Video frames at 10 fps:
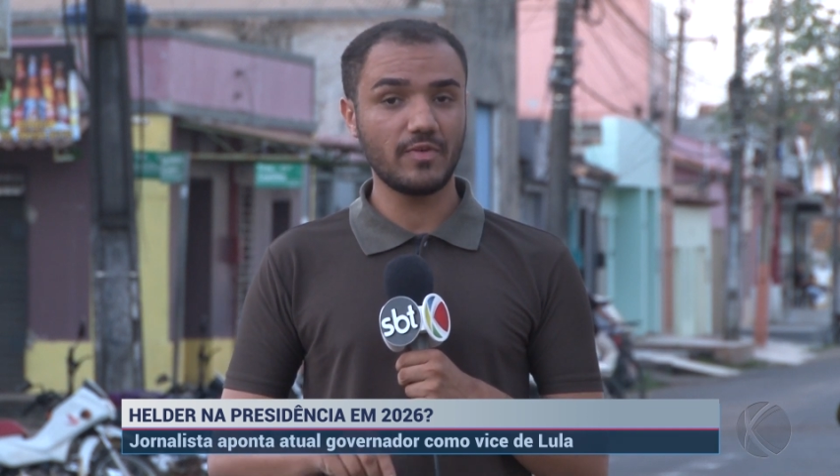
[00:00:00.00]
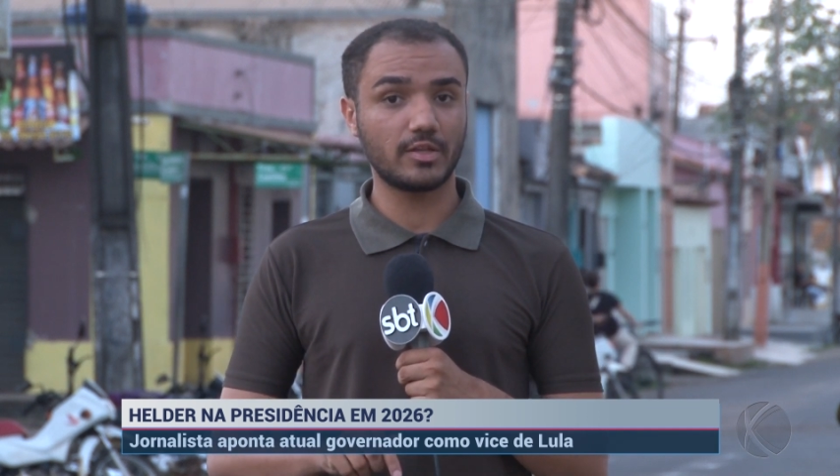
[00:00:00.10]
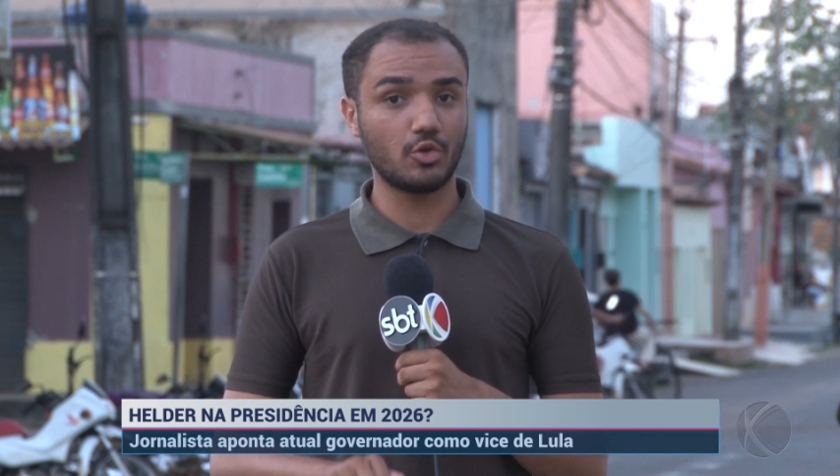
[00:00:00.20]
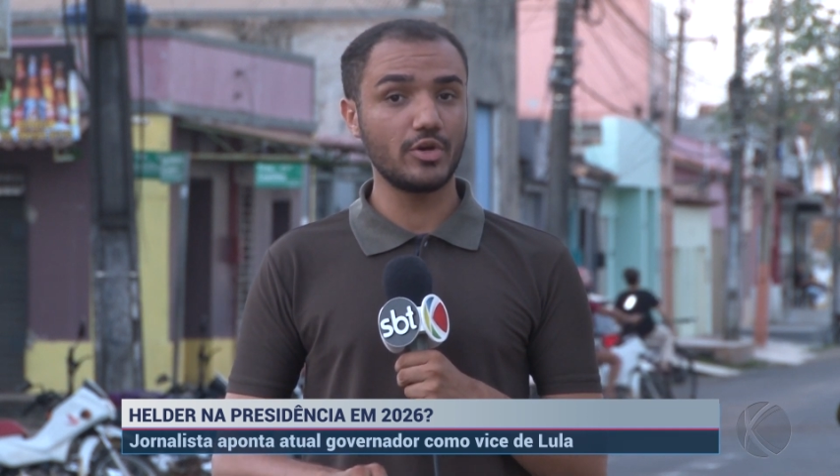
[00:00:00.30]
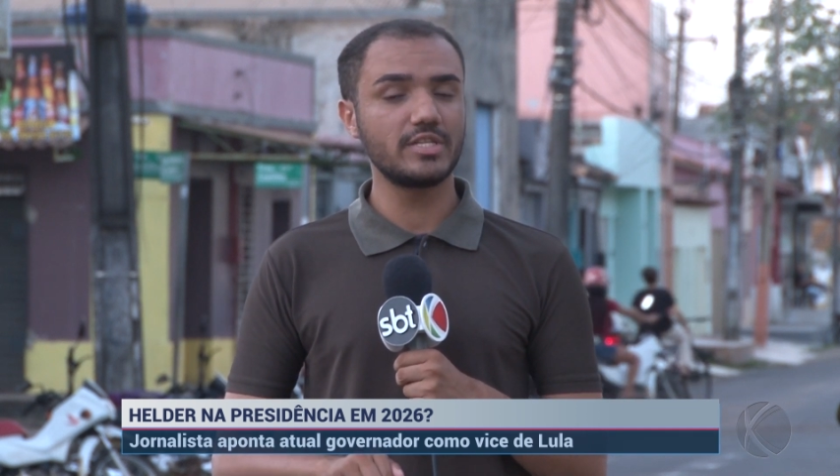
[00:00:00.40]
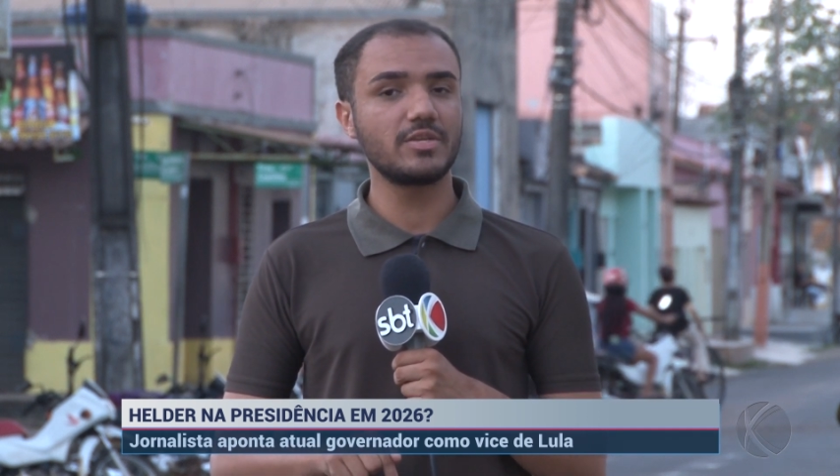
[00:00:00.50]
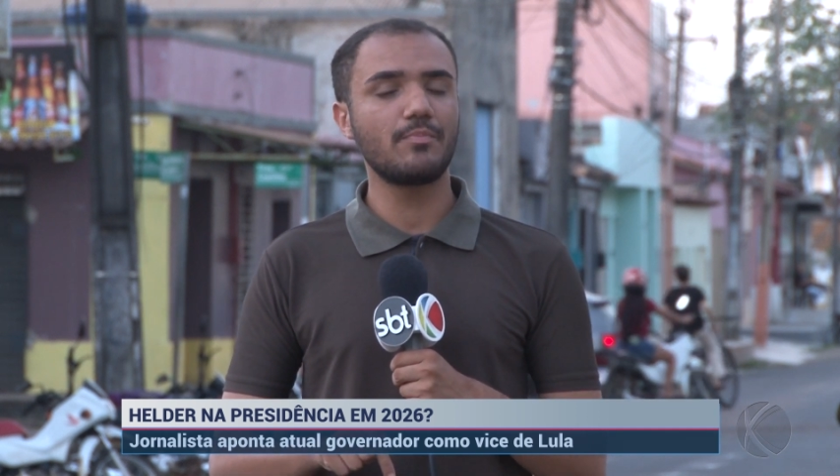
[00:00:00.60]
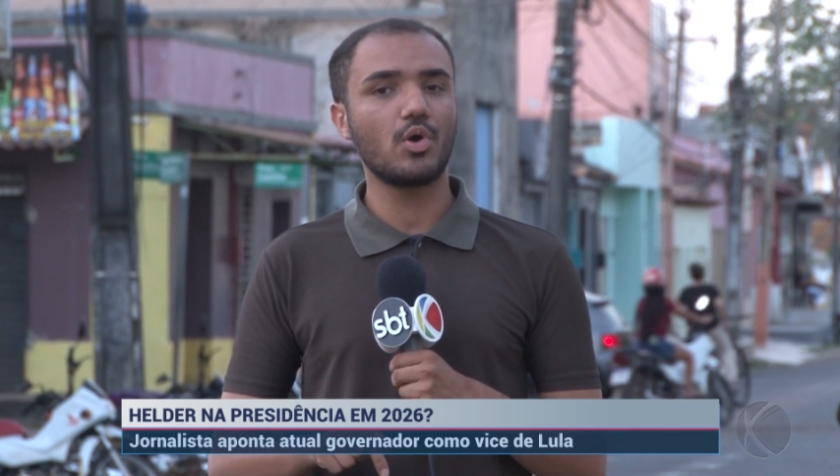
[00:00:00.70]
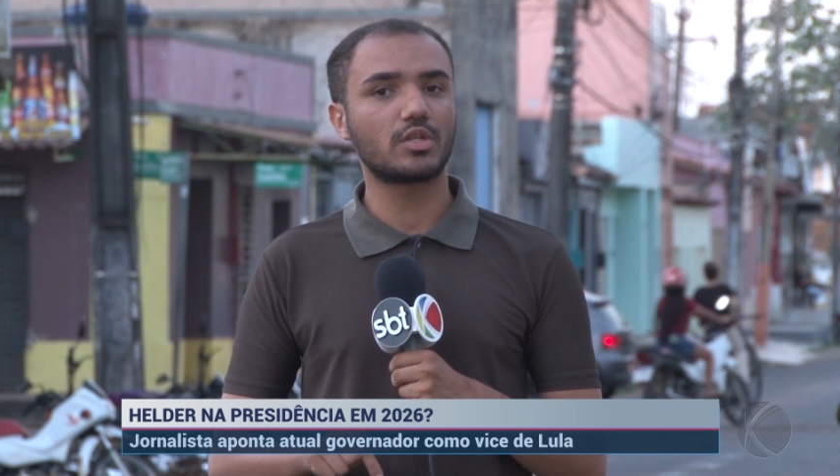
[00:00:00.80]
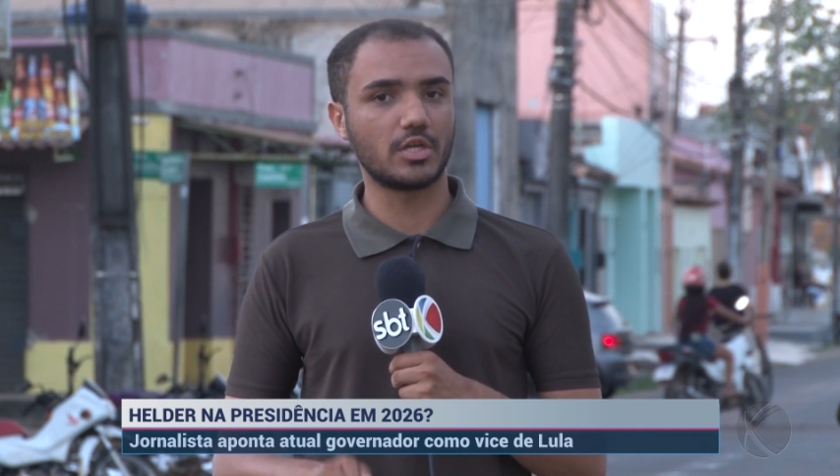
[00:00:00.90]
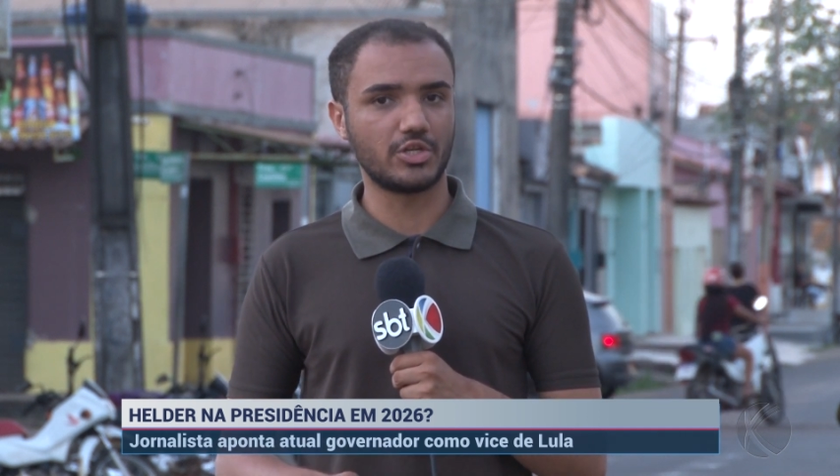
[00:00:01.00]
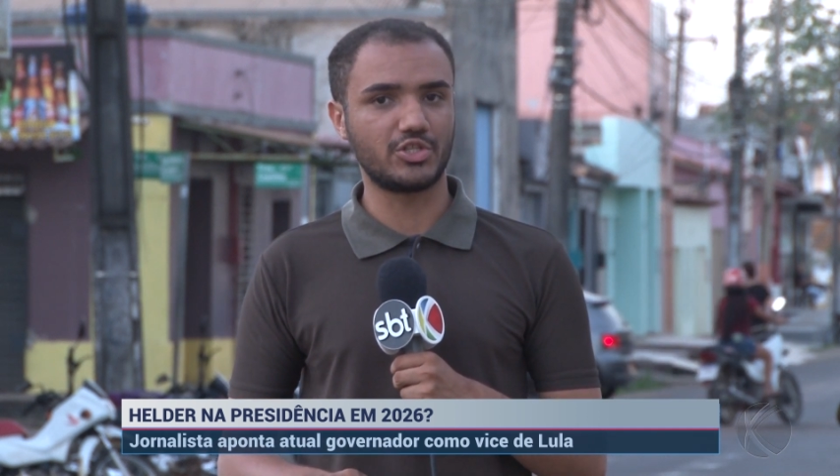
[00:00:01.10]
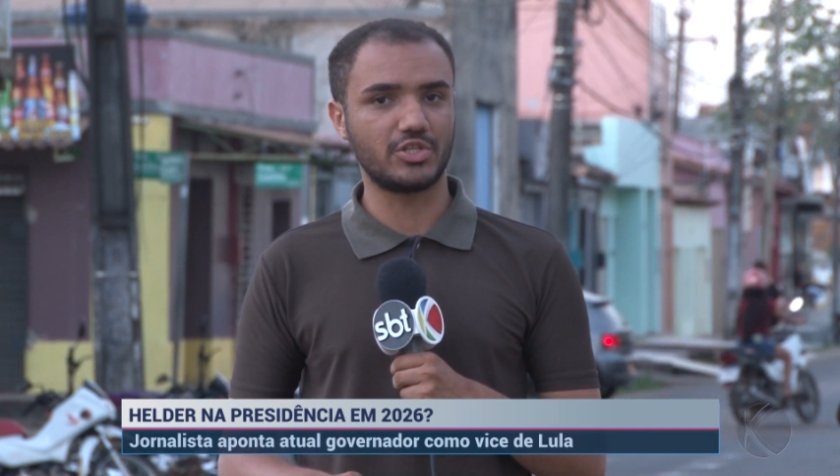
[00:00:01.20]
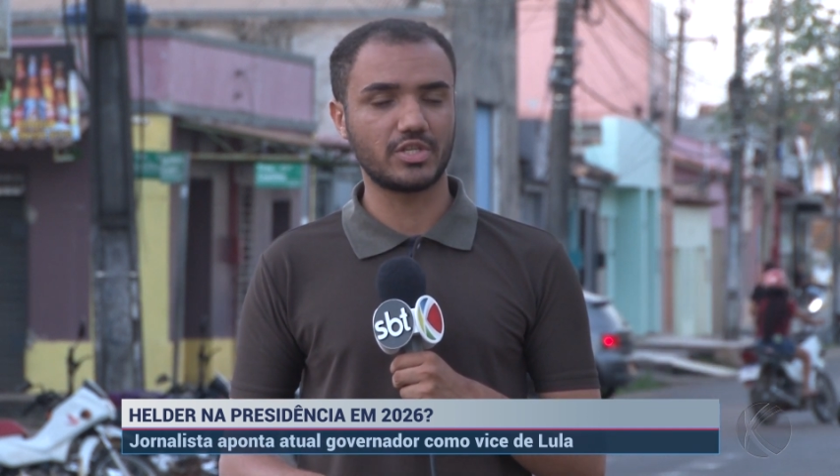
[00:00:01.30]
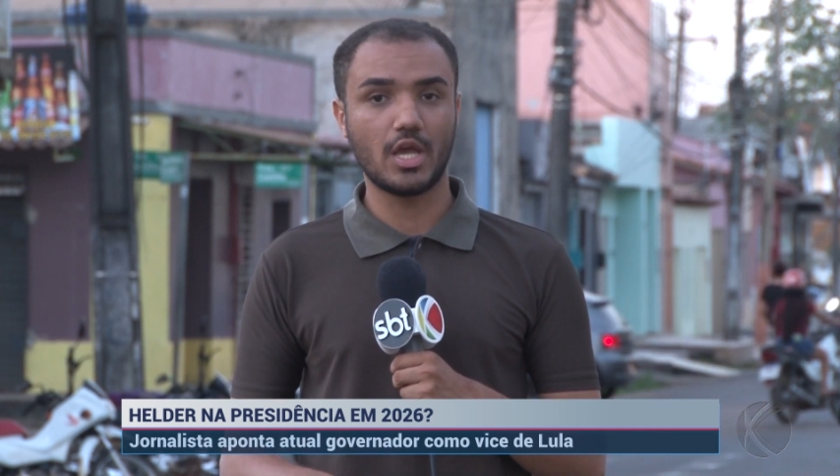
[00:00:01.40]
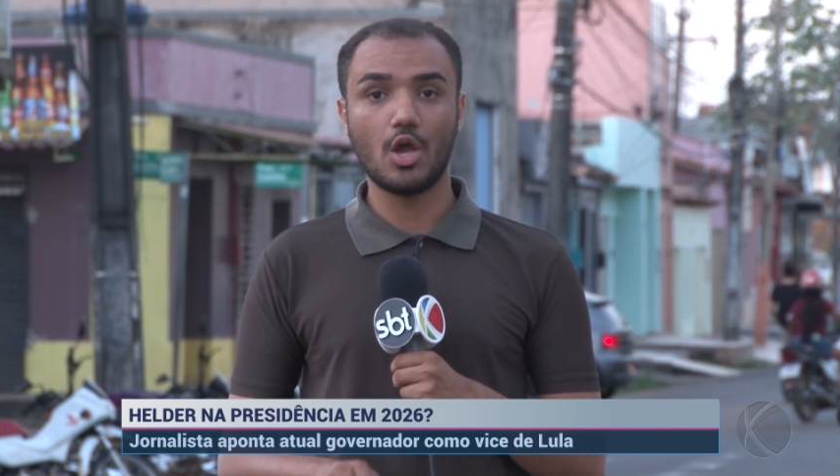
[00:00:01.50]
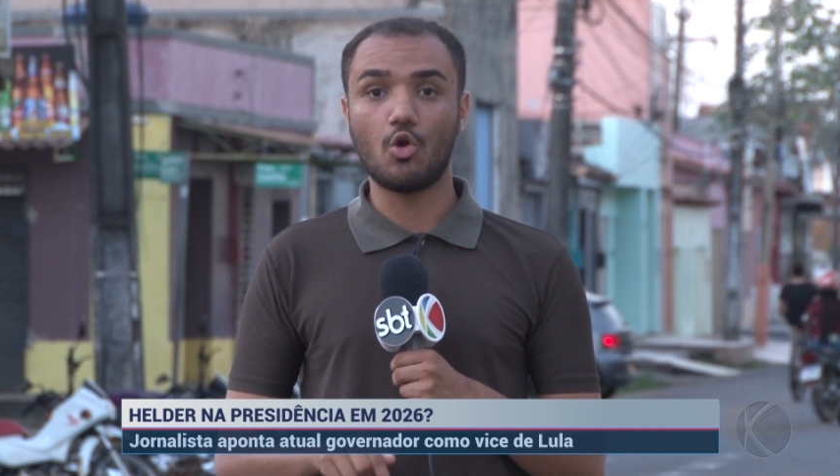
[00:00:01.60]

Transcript: fatores importantes.